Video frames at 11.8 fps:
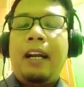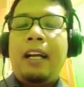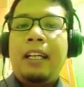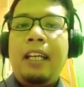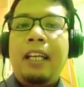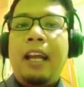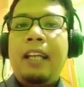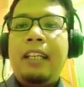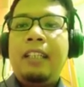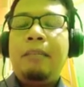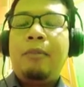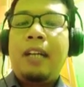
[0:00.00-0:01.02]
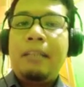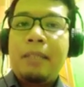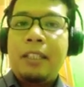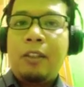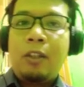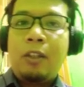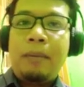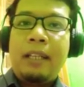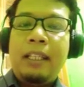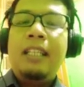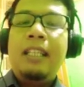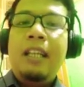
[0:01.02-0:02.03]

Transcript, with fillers: kaki akhirnya ditemukan mesin otomatis